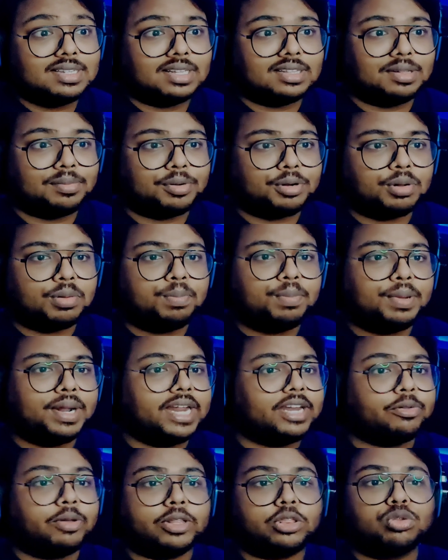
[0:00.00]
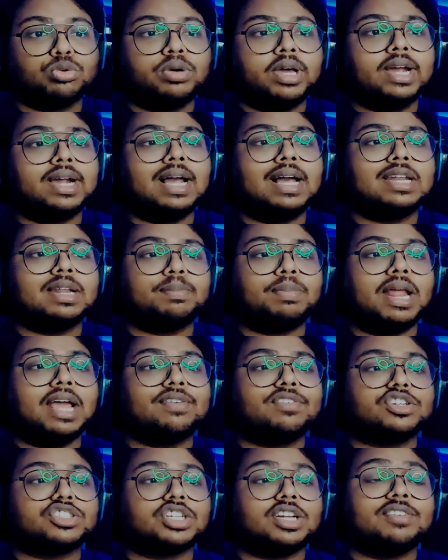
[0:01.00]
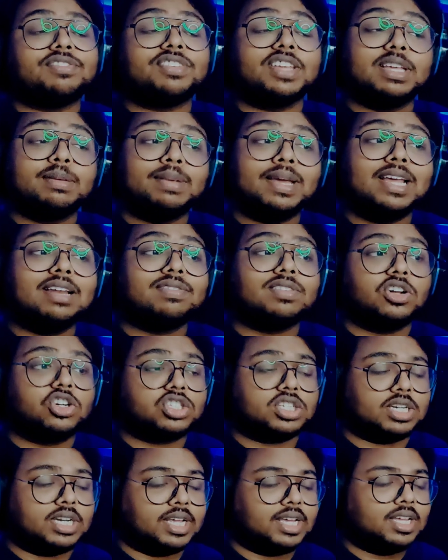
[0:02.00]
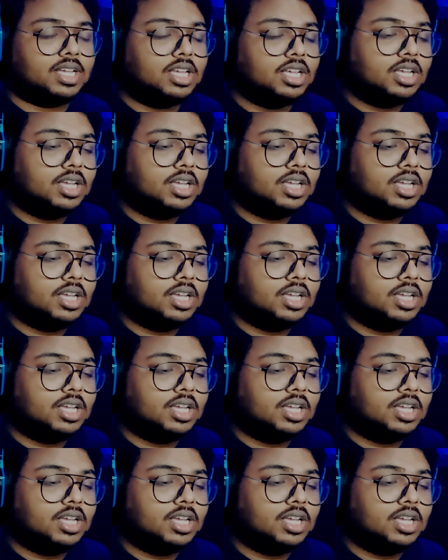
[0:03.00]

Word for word: आ जाता ब्रो बट एनीवे तू है कहा रिप्लाई वर्जन है फीमेल वर्जन है